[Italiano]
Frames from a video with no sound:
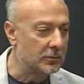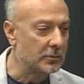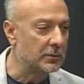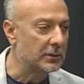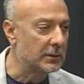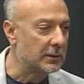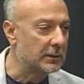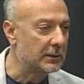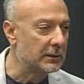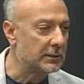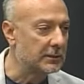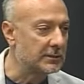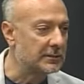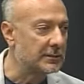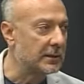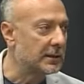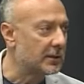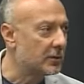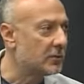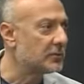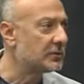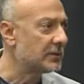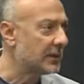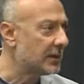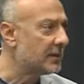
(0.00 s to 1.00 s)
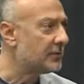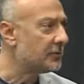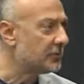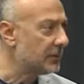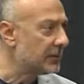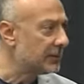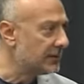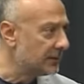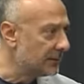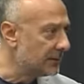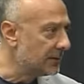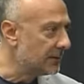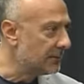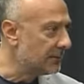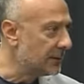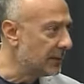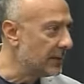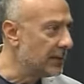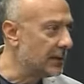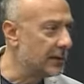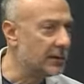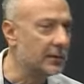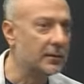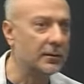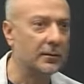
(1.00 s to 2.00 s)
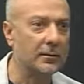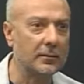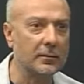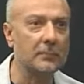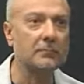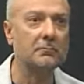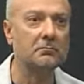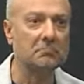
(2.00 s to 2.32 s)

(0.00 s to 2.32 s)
che se la cosa era fattibile